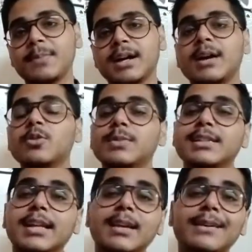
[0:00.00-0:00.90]
आप अकाउंट पे
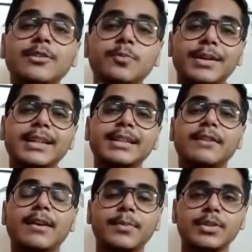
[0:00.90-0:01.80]
जाने के बाद ऊपर की
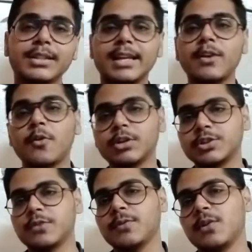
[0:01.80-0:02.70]
तरफ आपको दिख रहे हैं
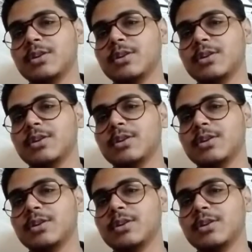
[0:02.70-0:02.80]
हॉटशॉट